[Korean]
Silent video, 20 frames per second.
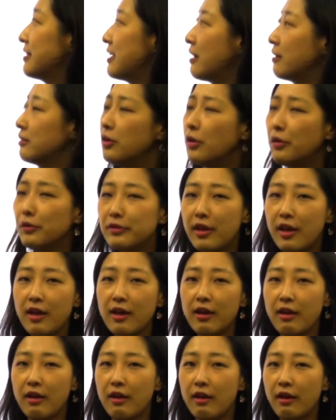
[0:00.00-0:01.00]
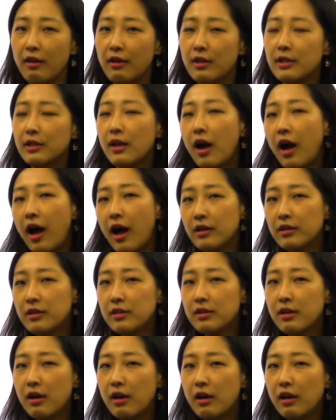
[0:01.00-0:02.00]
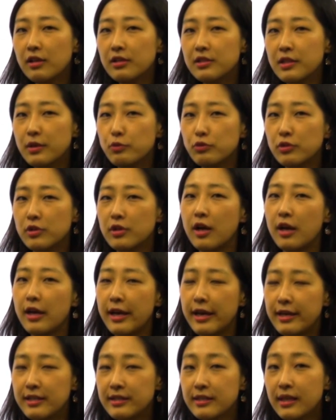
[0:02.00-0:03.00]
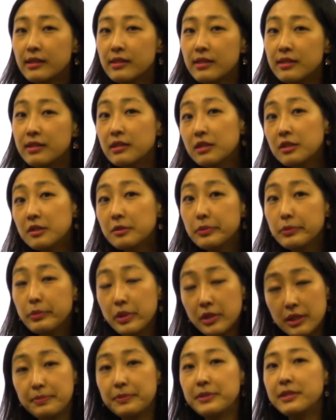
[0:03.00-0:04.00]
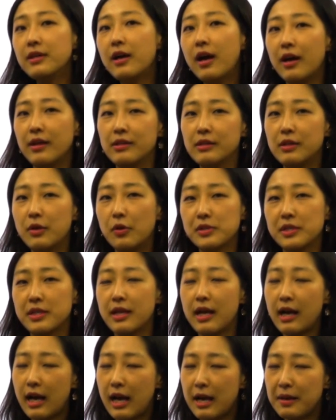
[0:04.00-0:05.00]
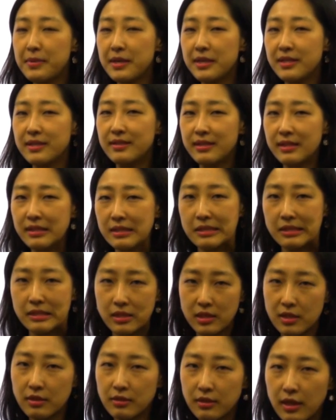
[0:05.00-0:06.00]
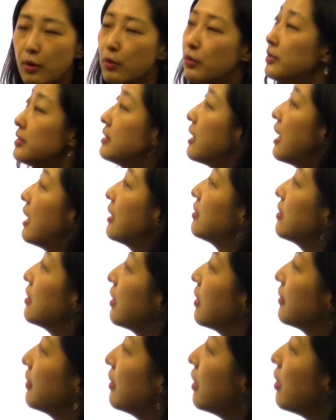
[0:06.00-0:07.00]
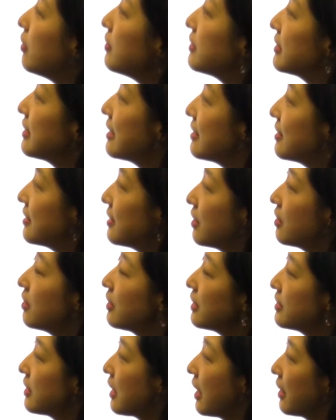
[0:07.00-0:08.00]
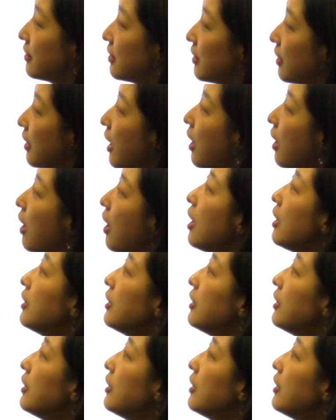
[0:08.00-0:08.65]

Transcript: 자, 그런데 아기가 이제 우리가 아기 사진 찍으면 쉽지가 않을 거잖아. 가만히 sit still 하고 있지 않으니까요. stay still 하지 않으니까.